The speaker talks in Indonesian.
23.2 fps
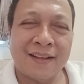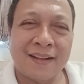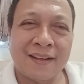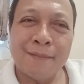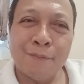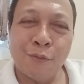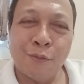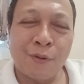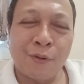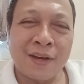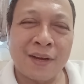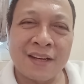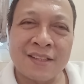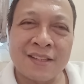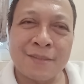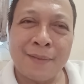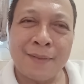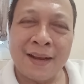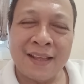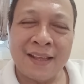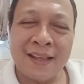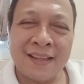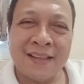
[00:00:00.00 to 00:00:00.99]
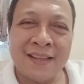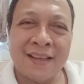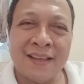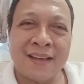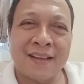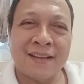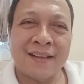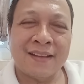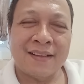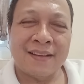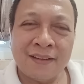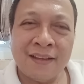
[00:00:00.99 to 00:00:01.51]
Bukan
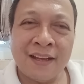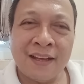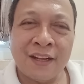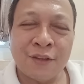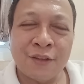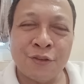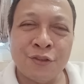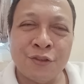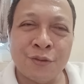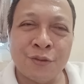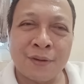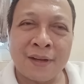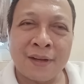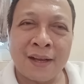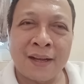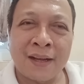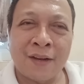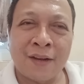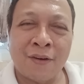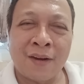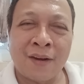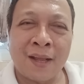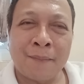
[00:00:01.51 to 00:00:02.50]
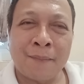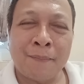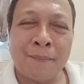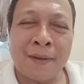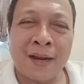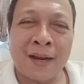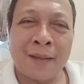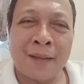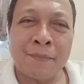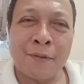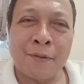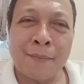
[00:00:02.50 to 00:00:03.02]
sebaliknya, ia ditujukan oleh
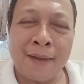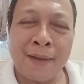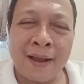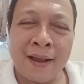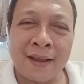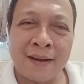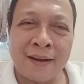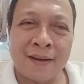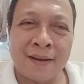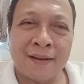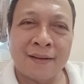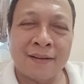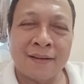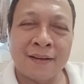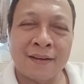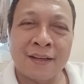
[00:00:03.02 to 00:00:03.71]
para pemain